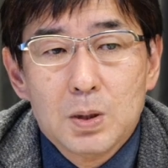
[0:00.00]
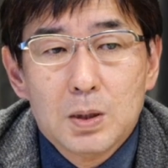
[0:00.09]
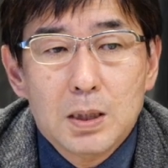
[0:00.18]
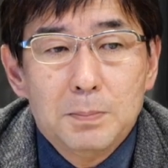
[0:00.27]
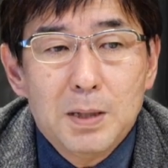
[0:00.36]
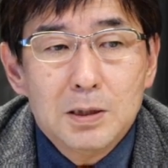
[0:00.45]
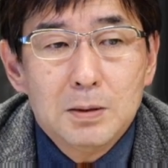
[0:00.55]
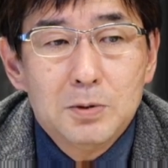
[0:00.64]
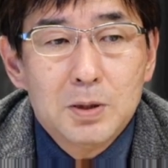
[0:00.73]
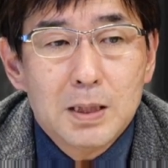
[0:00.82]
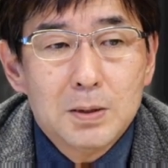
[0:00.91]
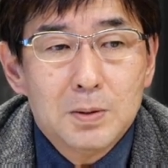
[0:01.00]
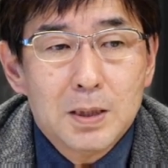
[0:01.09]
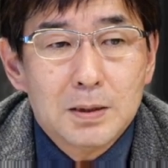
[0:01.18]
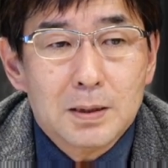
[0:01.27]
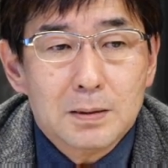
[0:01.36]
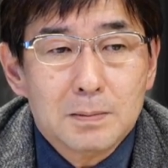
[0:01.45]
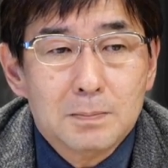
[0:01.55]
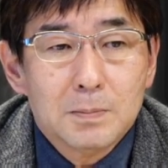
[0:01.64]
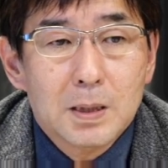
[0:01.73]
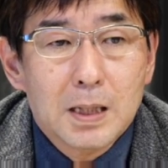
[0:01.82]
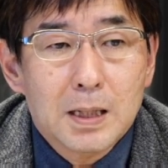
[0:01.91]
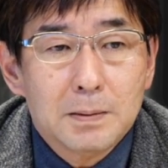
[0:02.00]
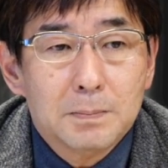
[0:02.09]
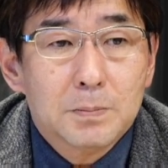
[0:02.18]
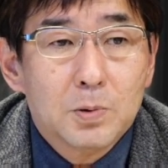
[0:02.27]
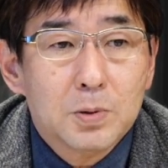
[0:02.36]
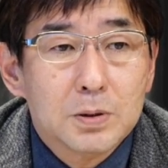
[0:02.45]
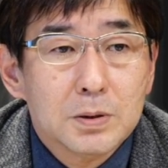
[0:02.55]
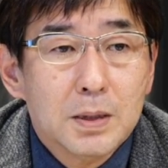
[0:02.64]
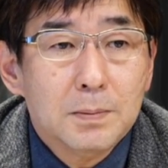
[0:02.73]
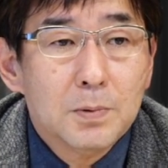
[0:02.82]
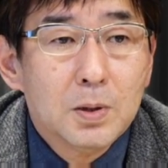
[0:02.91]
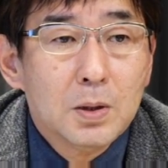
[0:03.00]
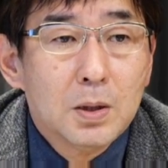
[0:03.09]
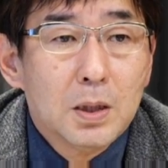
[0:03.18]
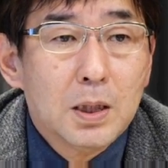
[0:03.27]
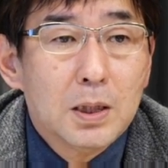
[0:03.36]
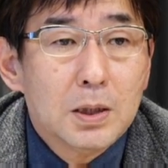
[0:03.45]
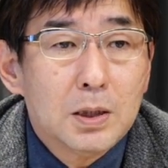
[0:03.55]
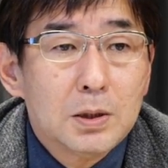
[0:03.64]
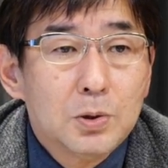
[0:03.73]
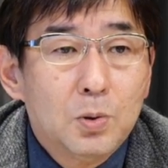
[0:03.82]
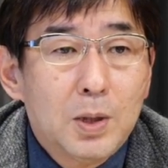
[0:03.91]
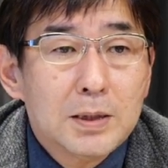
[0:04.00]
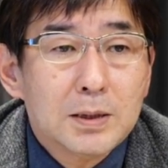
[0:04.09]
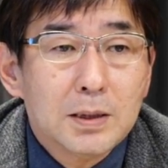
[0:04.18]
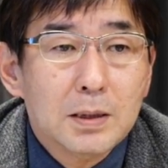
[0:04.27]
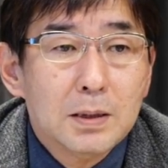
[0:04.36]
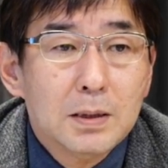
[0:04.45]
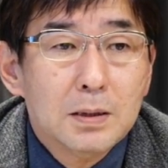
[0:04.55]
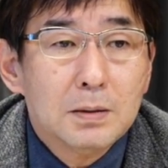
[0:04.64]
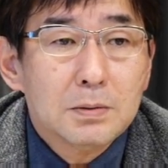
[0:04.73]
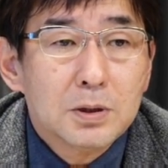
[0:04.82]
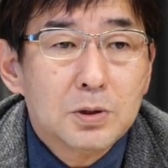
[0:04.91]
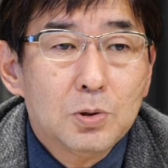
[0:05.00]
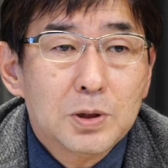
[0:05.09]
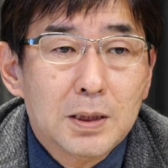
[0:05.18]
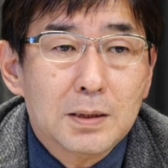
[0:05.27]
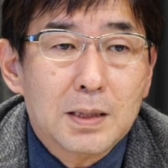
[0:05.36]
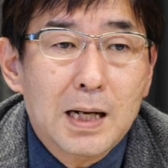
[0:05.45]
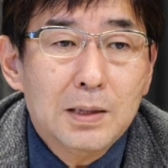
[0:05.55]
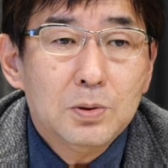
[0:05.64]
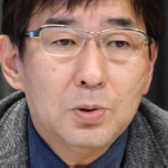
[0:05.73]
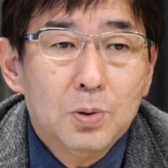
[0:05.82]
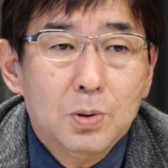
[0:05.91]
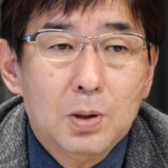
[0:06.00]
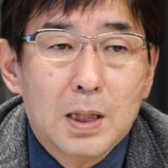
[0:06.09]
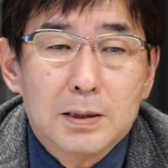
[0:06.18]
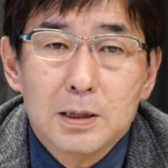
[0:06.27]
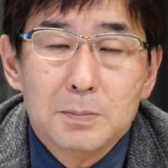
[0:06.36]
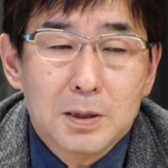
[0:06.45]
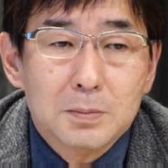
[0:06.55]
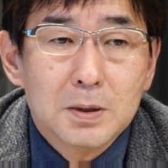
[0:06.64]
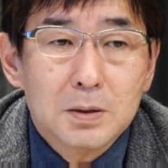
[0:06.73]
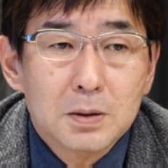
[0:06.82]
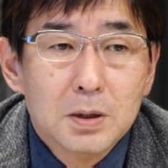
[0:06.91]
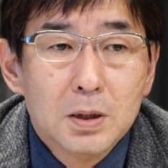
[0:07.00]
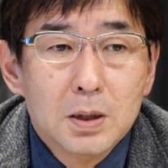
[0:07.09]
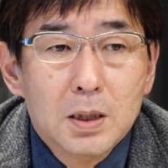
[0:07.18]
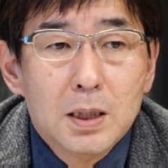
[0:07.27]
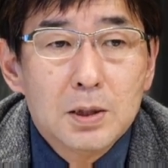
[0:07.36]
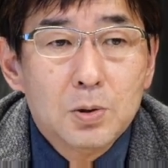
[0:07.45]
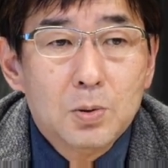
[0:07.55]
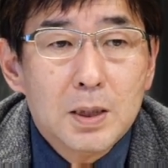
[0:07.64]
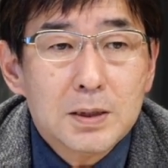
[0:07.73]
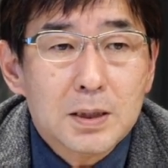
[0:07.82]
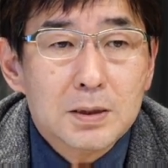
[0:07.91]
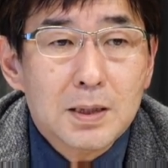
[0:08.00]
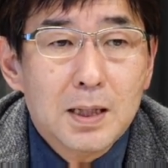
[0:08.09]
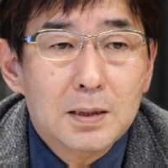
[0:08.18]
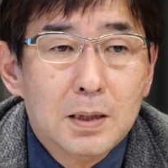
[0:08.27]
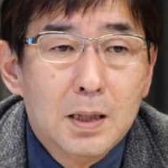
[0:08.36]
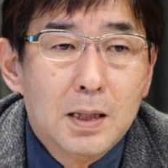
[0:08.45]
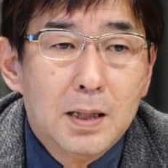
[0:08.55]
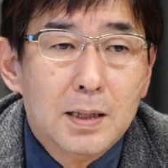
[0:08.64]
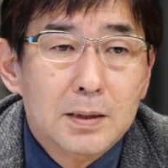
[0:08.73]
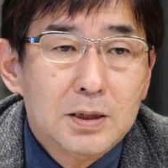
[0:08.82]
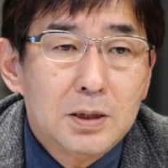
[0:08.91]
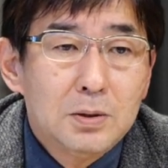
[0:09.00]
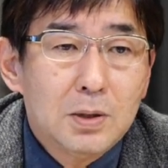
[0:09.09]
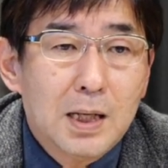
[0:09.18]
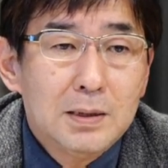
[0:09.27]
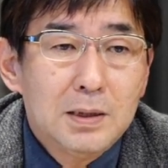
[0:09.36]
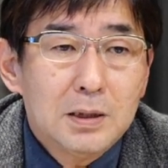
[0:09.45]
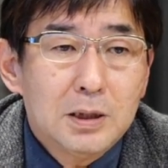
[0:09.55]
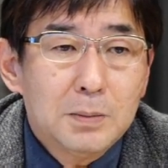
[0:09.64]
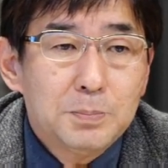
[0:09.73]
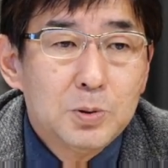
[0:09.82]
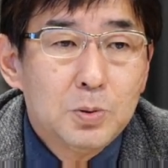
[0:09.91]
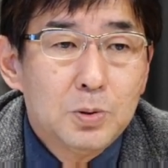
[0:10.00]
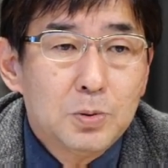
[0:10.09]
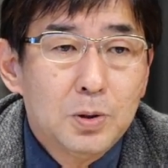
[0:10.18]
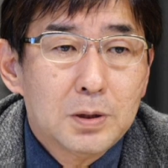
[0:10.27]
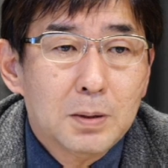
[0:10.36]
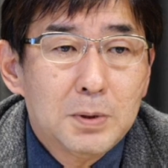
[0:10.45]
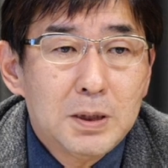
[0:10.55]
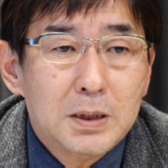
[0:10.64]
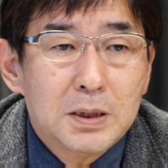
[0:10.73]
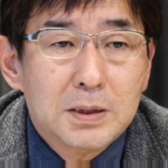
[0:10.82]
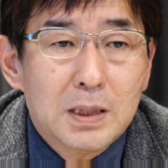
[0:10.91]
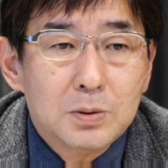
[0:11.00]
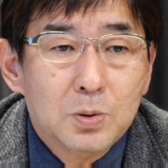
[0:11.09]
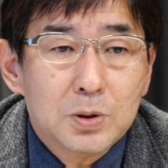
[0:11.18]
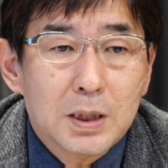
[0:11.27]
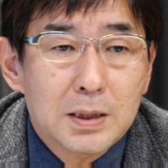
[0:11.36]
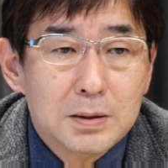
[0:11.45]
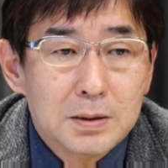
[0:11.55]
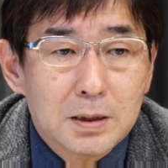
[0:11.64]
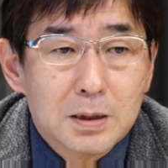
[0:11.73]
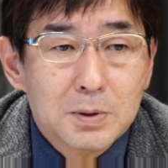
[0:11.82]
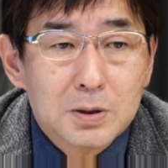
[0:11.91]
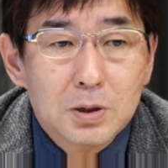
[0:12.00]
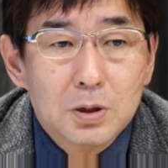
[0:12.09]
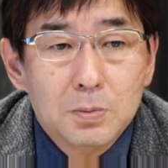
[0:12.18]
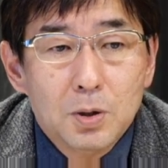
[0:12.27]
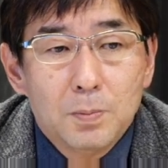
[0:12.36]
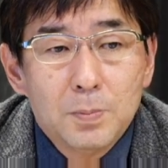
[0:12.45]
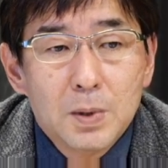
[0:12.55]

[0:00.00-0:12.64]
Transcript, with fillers: え番組の内容は何かはいこれですね、えー、障害者に視聴者に感動を与える番組です、え障害者たちが、えー、自身のハンディキャップを乗り越えるために企画のチャレンジになってますけども、